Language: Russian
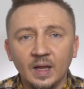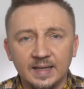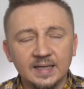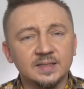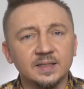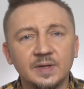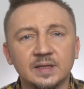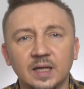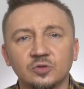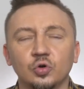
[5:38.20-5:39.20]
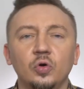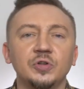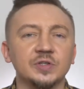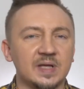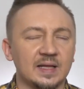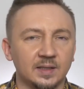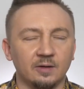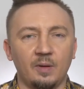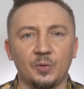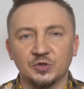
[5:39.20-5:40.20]
есть ответ на другой
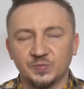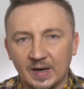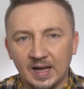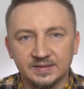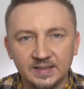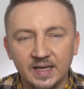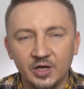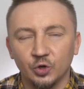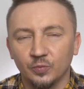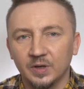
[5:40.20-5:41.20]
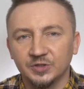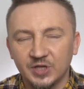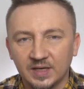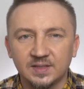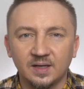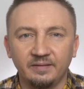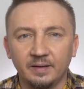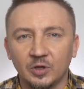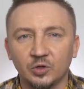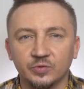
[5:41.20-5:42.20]
незаданный вопрос про артиллерию. Мы часто
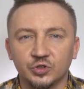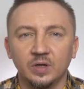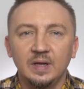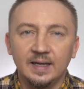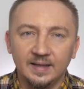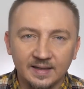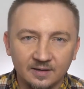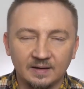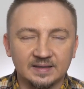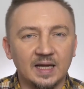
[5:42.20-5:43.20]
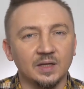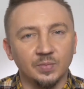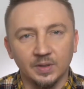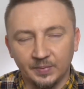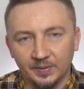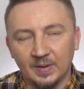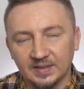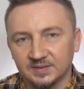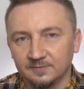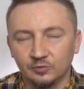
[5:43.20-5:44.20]
говорим о том, что не хватает
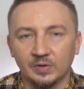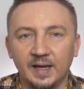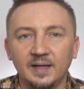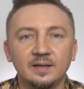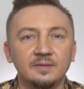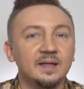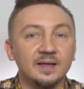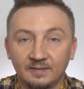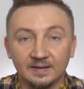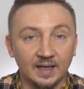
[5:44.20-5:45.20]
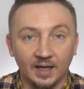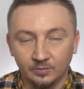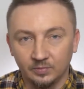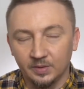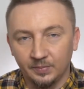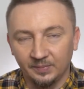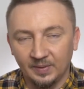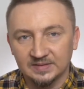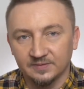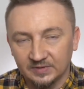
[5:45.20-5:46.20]
боеприпасов в Украине, не хватает
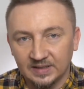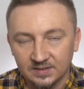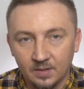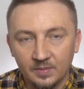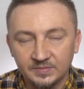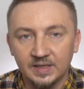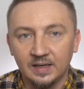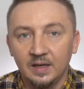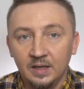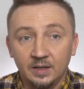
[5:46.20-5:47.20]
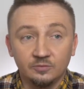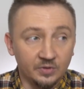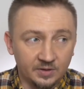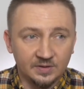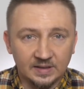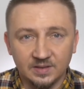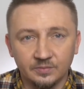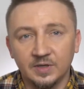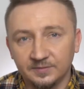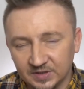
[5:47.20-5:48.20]
боеприпасов на самом деле. Ну, их на
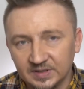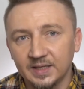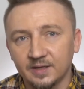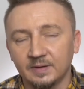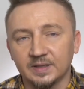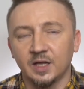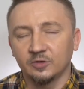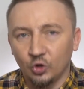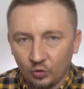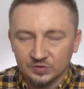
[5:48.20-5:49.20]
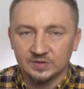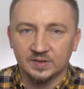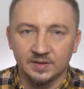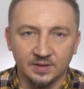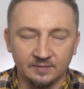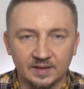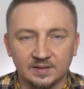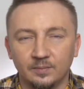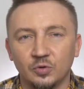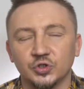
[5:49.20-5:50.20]
самом деле всегда не хватает, но острая
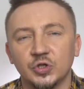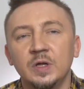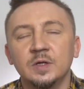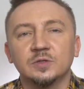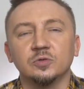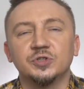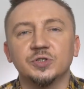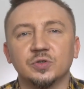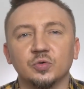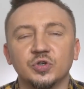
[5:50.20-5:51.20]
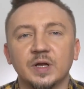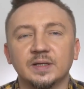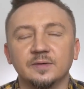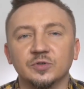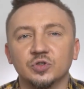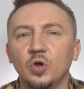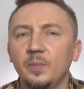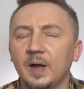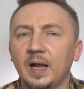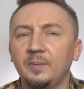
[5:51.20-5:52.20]
нехватка может случиться уже этой весной,
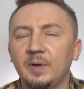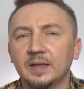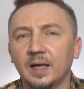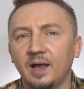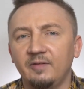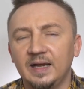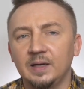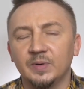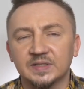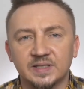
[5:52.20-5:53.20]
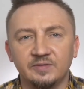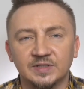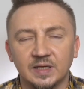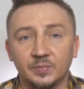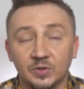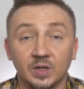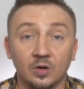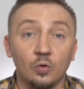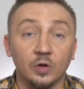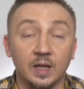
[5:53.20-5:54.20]
по крайней мере так говорили представители
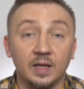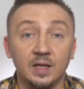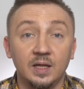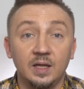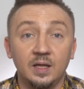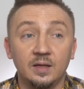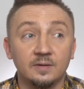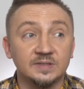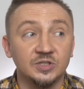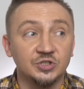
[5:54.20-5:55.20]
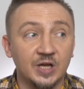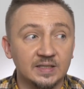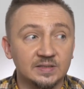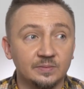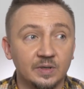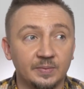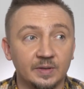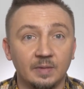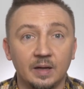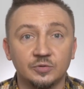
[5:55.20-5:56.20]
Пентагона. И сейчас мы
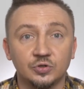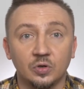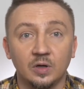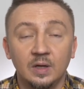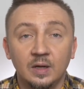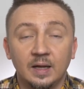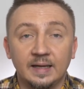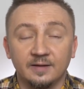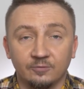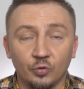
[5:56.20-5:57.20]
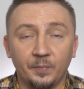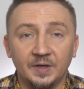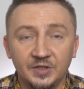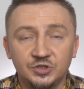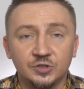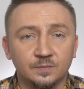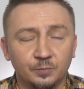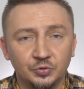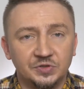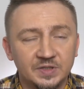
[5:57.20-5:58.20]
понимаем, что Европа ищет
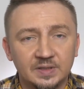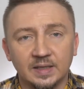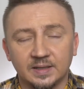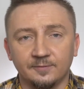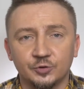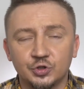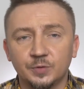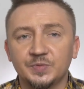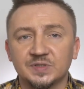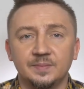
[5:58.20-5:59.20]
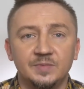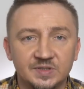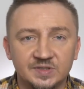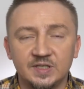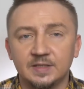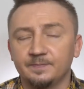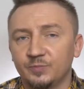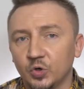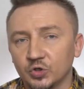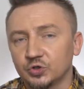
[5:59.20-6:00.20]
пути для того, чтобы заместить
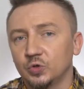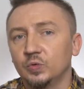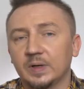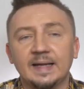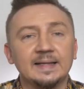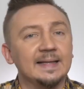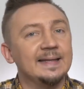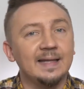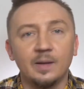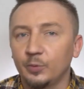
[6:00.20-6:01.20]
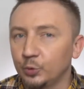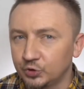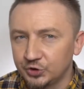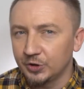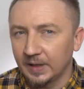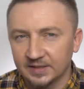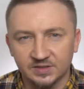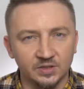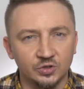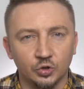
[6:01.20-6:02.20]
то, что Украина не получила
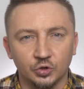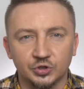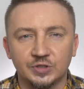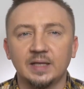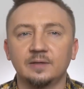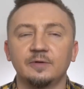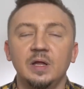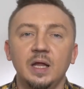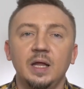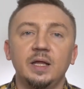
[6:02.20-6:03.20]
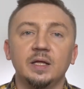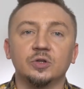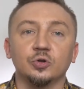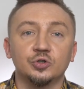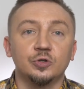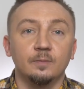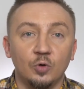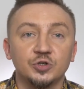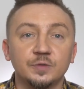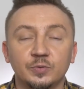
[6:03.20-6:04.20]
от Соединенных Штатов и что
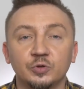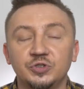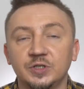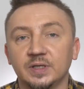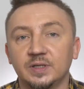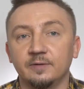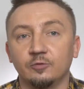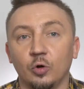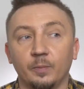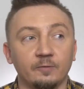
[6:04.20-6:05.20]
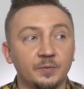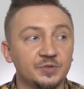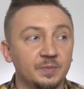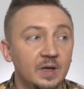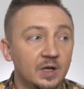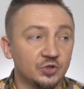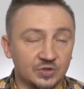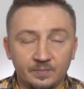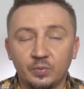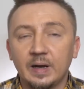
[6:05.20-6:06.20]
может получить от Европы. В общем,
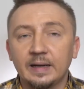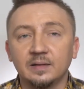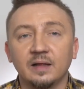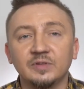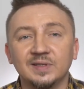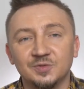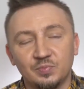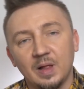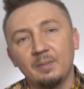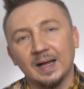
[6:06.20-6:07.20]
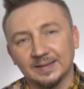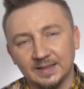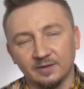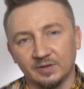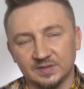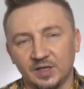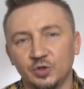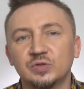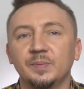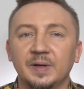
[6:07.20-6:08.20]
Жозеп Борель, главный дипломат
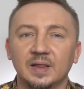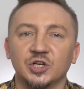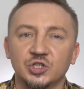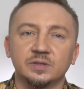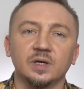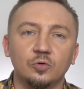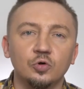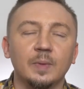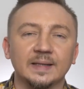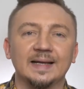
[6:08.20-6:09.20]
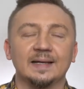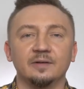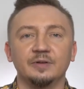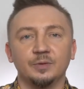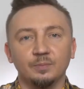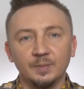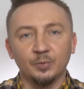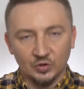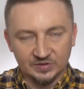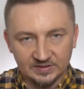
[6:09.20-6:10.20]
Евросоюза, предложил такую модель. Говорит, мы
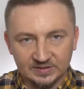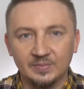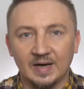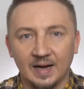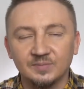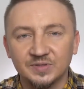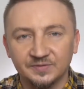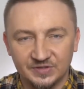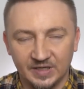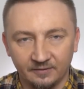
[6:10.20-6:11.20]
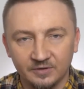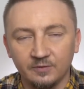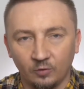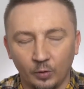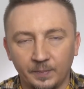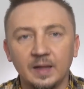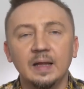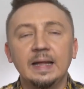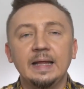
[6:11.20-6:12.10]
просто собираемся все в Европе